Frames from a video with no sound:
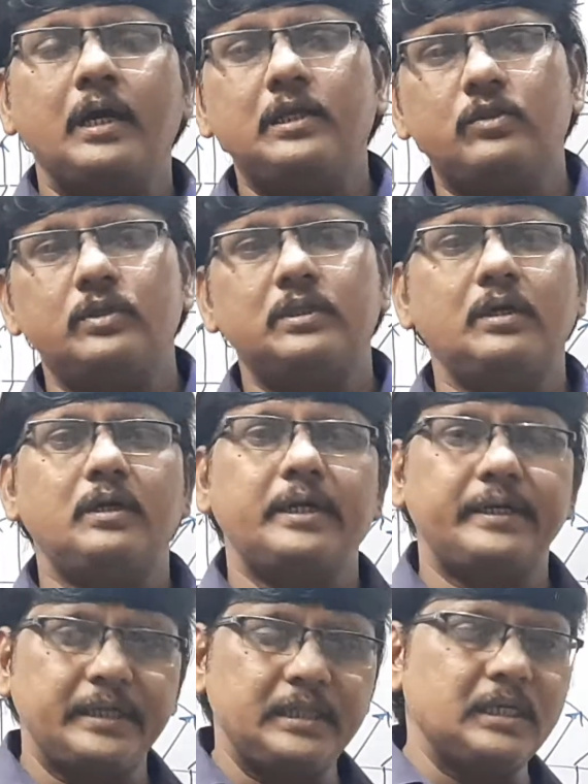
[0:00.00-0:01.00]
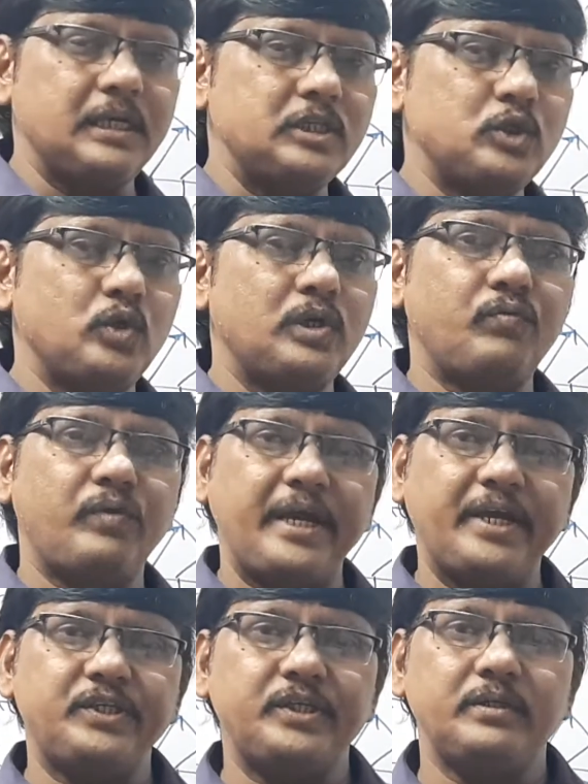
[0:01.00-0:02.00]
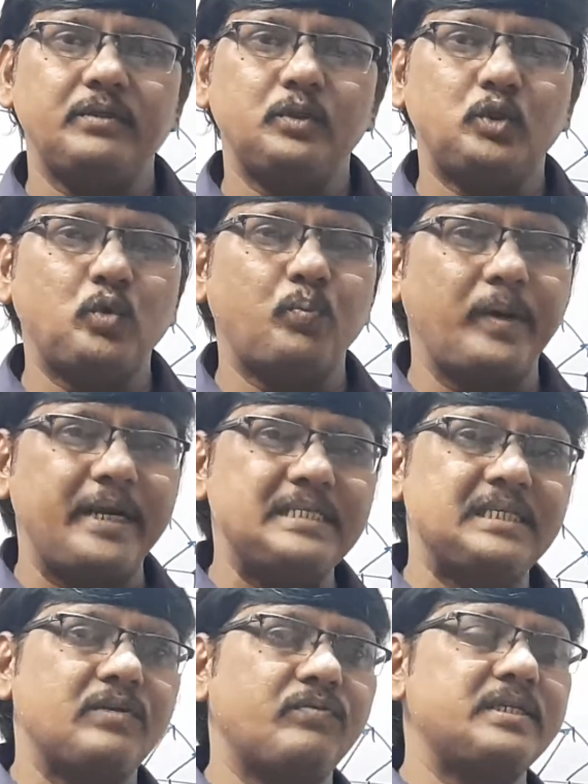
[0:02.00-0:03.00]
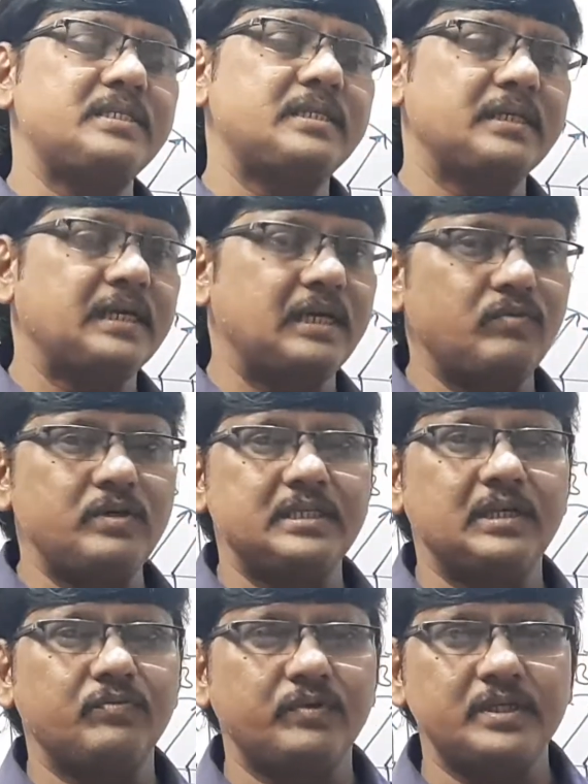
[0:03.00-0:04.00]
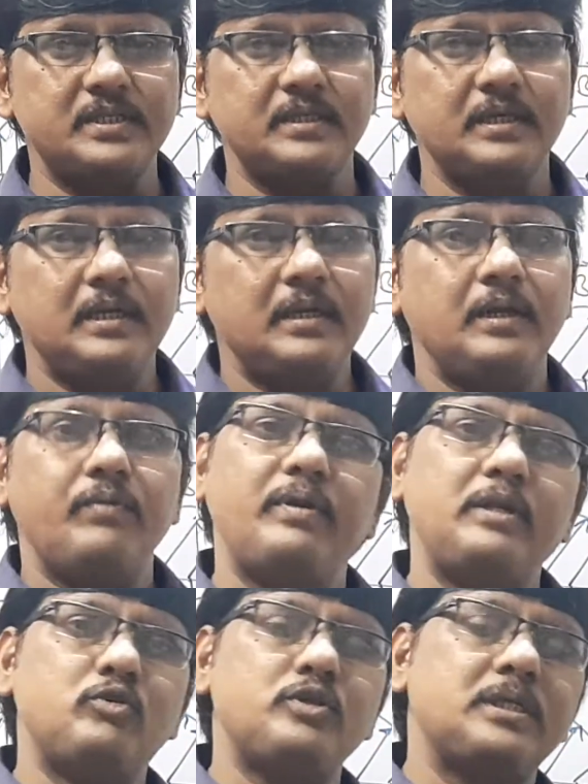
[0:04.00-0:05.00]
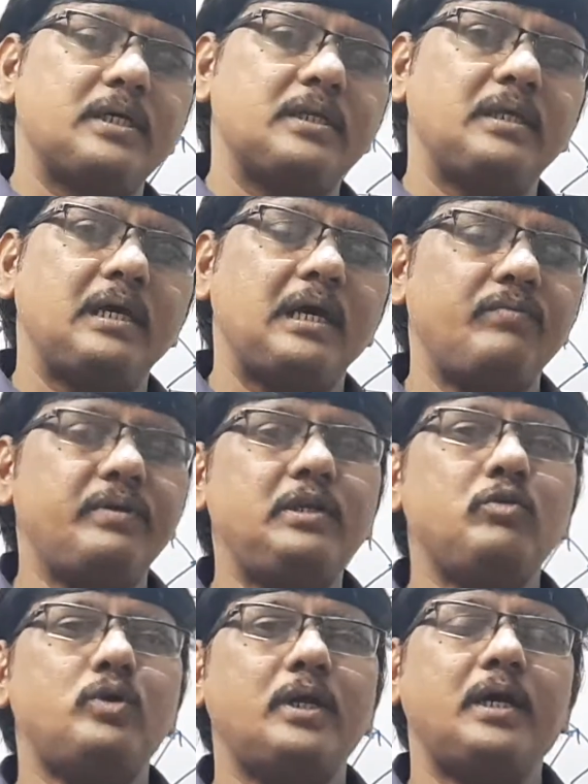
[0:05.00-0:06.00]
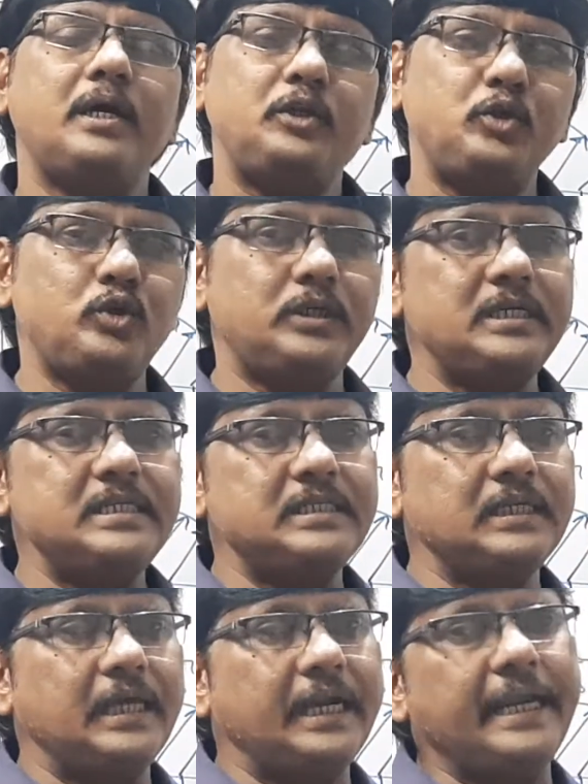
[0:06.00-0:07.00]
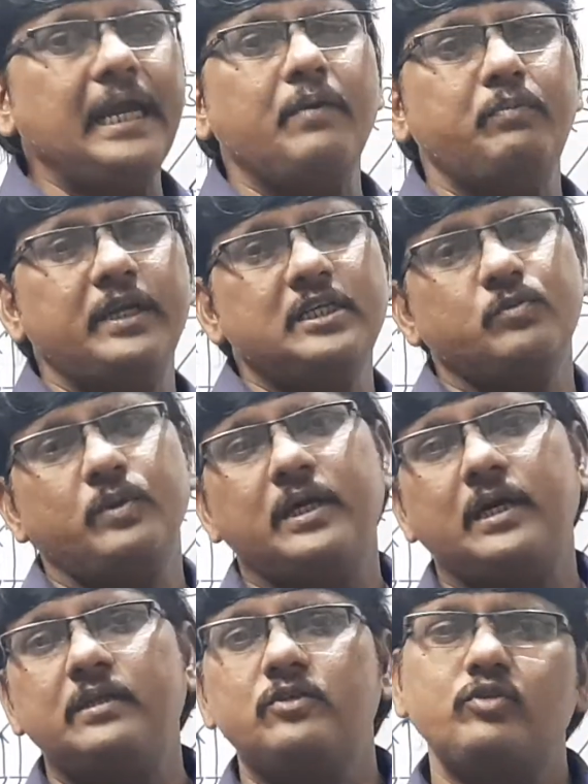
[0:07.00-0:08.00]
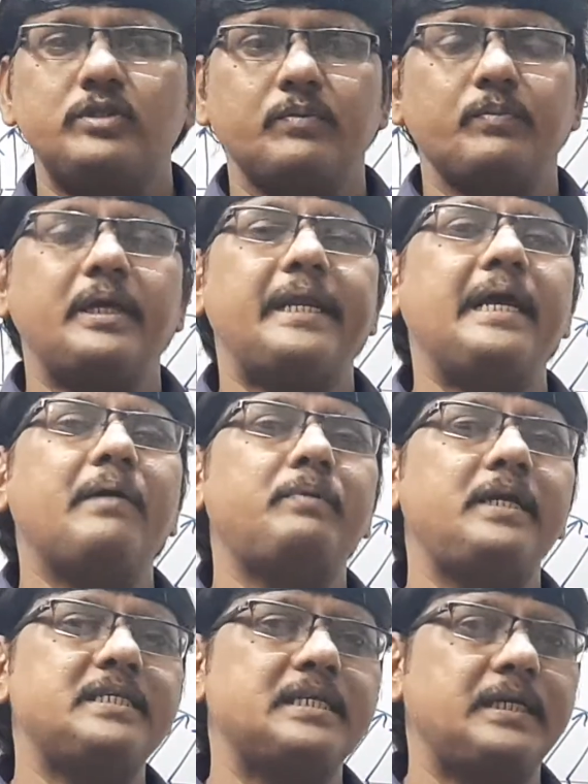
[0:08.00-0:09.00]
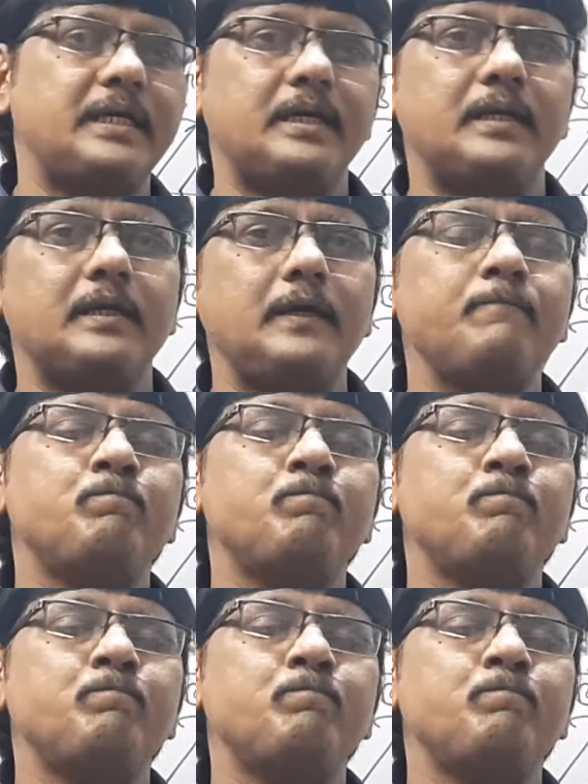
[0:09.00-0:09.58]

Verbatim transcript: ఆ తర్వాత టెన్త్ క్లాస్లో రిఫ్రాక్షన్ త్రూ ప్లెయిన్ సర్ఫేస్ కర్వ్డ్ సర్ఫేస్ ఇవన్నీ చూసాం కదా అవన్నీ కూడా న్యూటన్స్ రే ఆప్టిక్స్ ప్రకారం చూసాం రే ఆప్టిక్స్ అంటే కనుక